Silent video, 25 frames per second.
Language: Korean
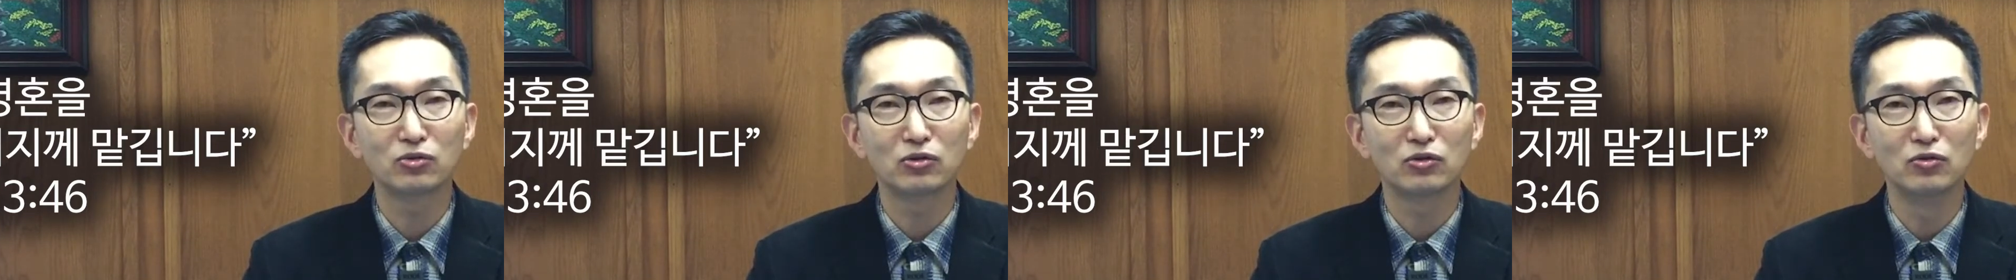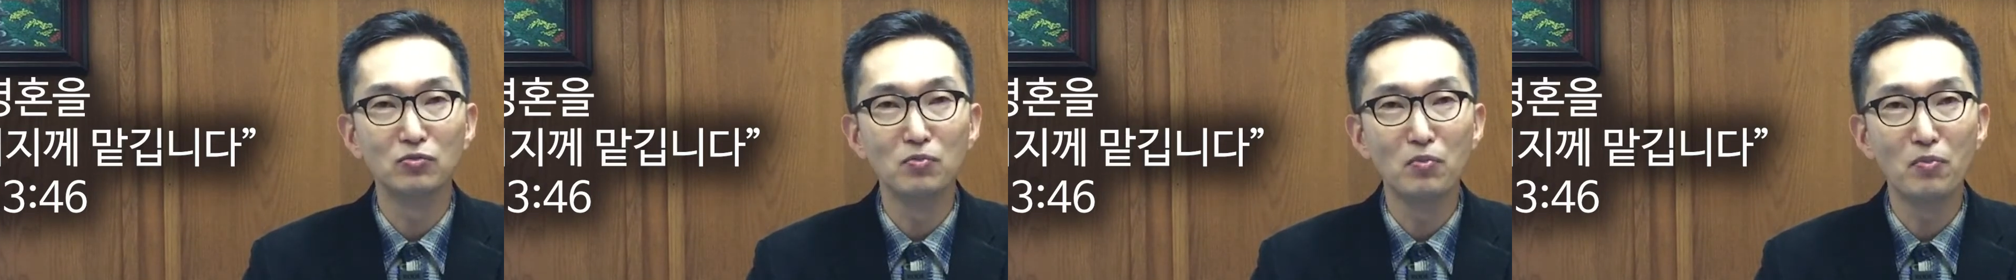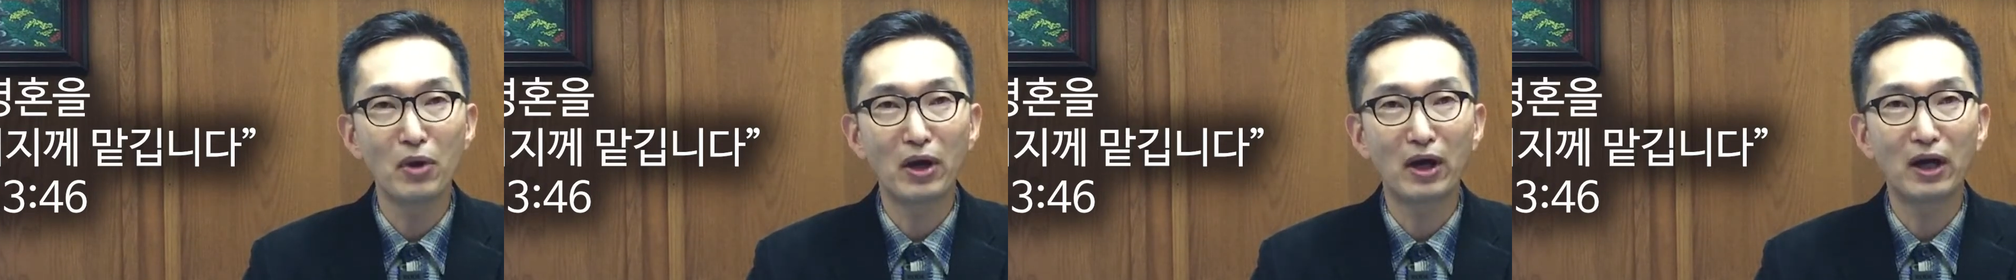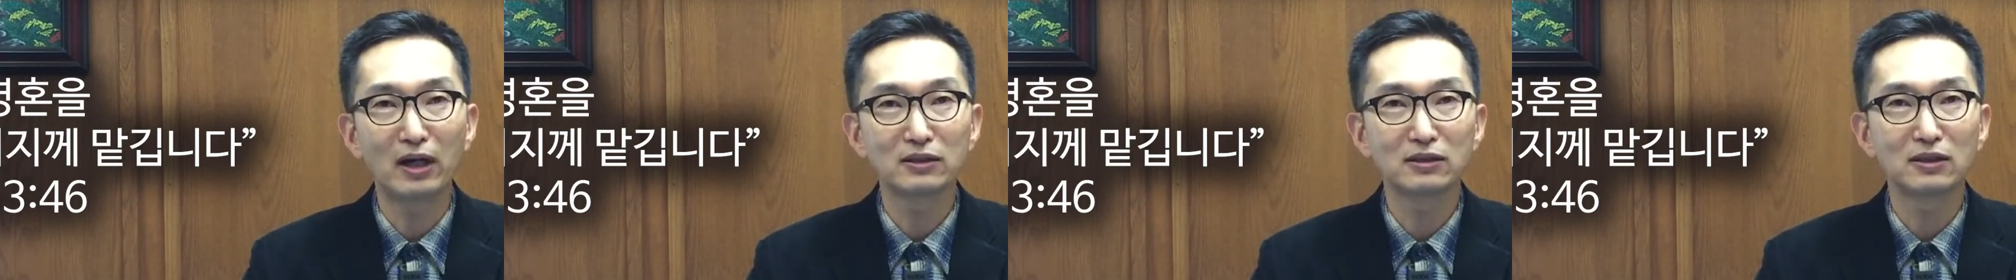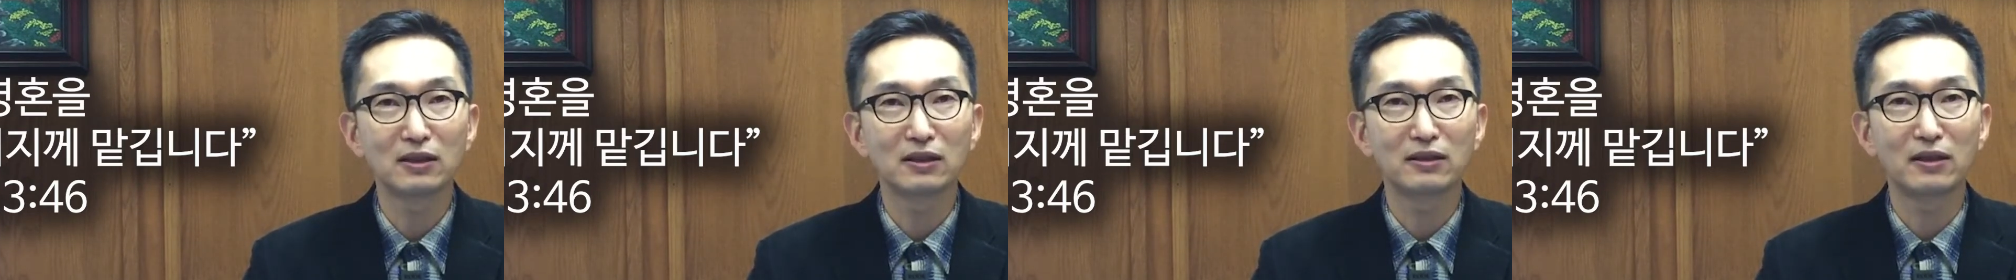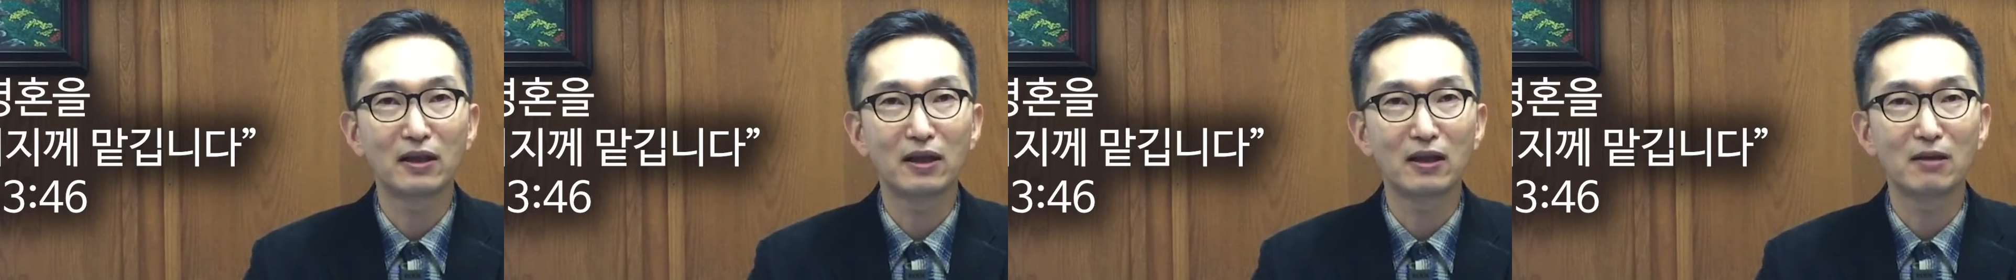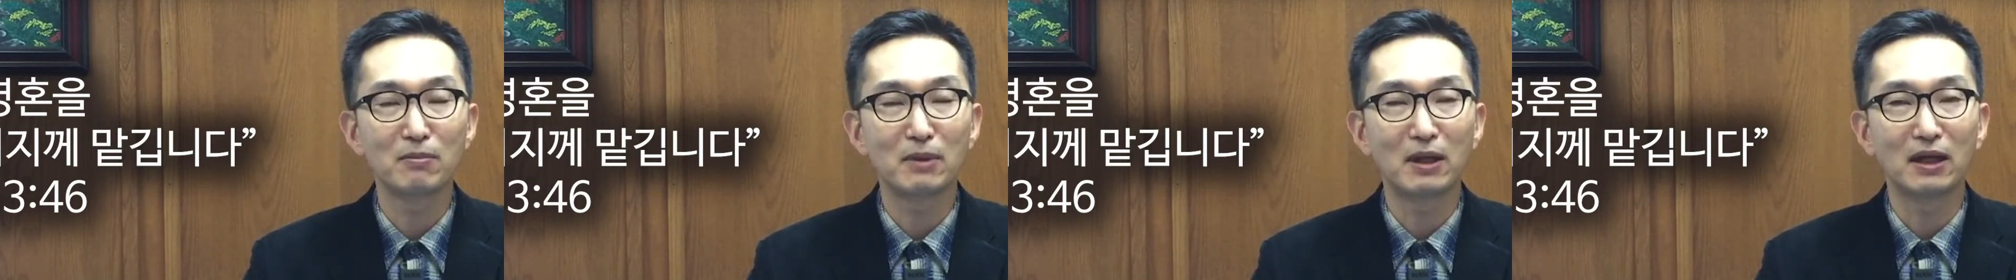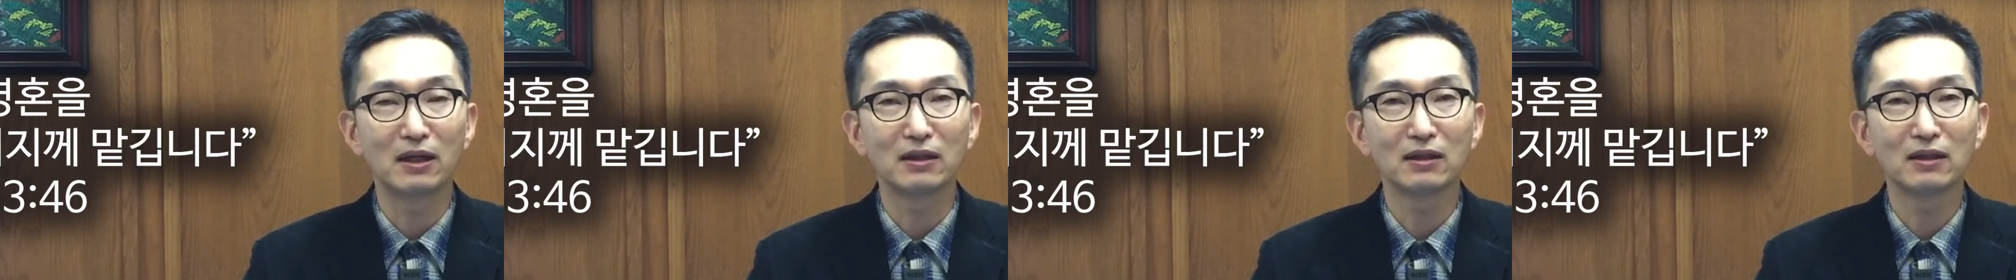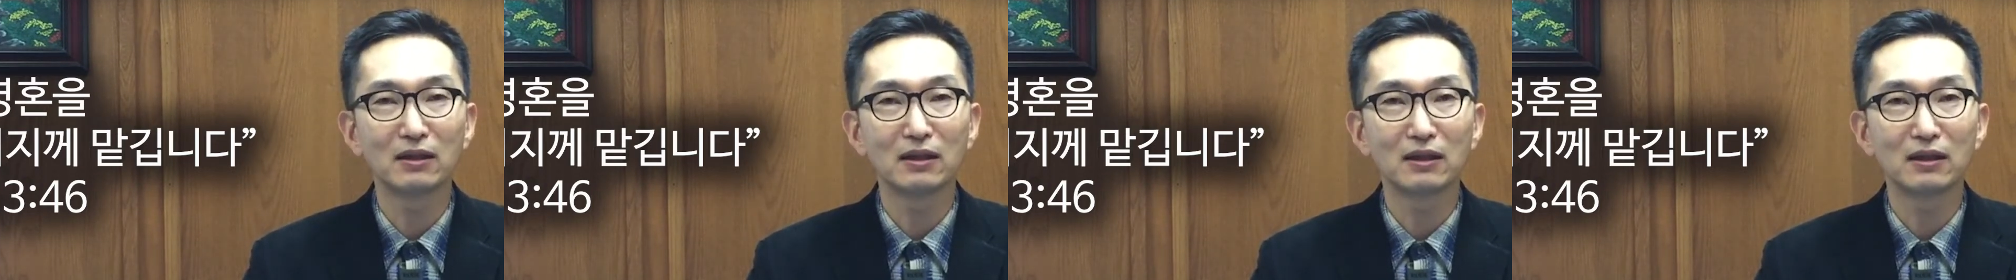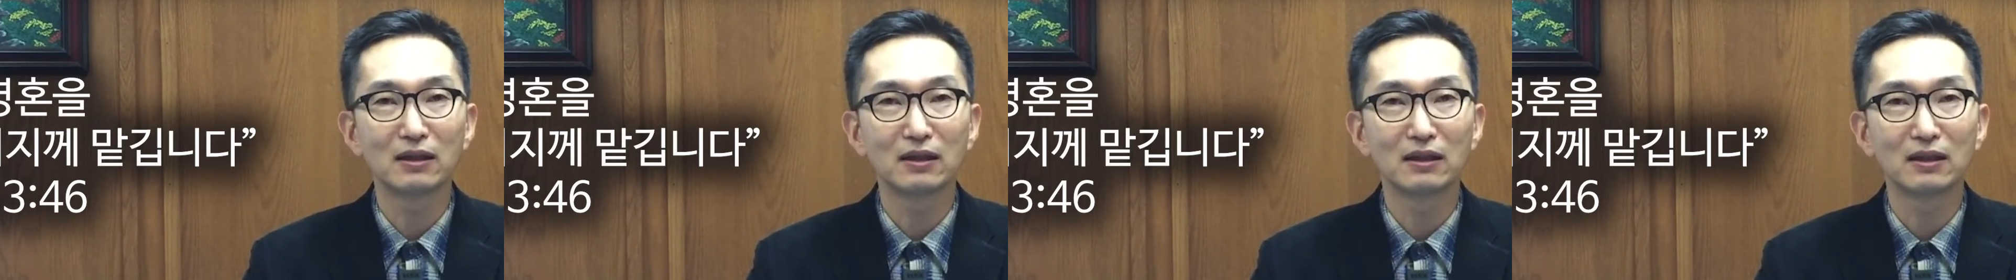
운명하실 때에만